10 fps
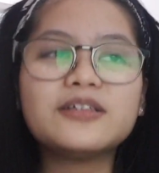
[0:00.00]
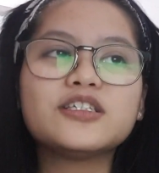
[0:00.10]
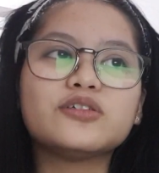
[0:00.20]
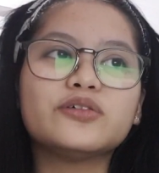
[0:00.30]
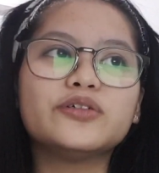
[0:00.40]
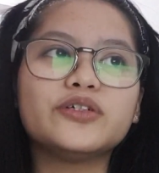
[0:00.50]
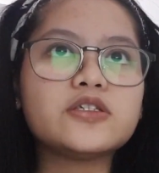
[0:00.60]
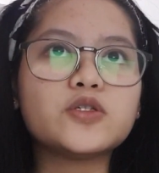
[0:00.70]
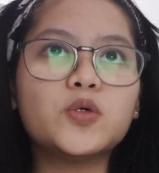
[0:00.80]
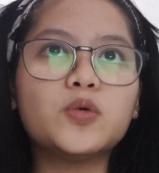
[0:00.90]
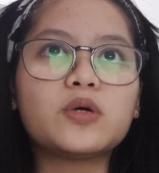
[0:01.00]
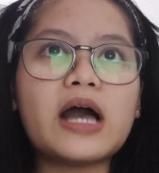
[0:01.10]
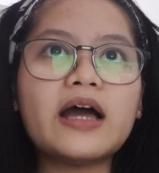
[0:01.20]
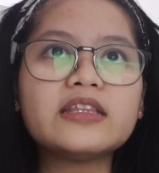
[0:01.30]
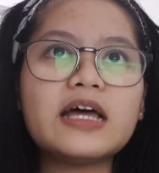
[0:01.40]
So, so,
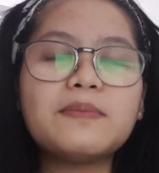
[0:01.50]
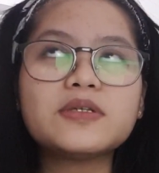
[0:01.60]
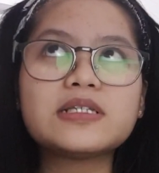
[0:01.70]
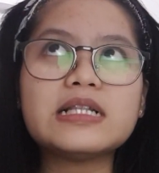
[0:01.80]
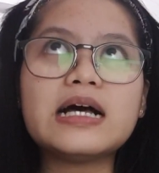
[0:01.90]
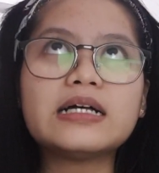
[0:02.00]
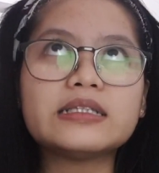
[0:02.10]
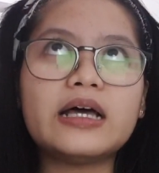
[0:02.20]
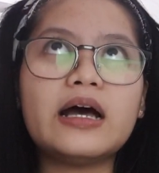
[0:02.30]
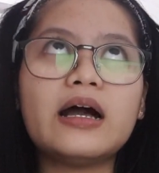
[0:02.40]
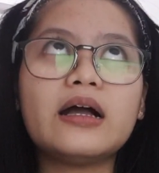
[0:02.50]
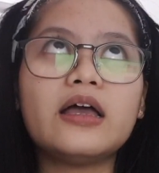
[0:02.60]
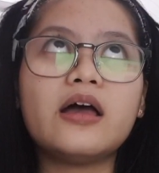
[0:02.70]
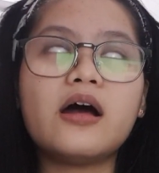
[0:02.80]
kakatapos lang ng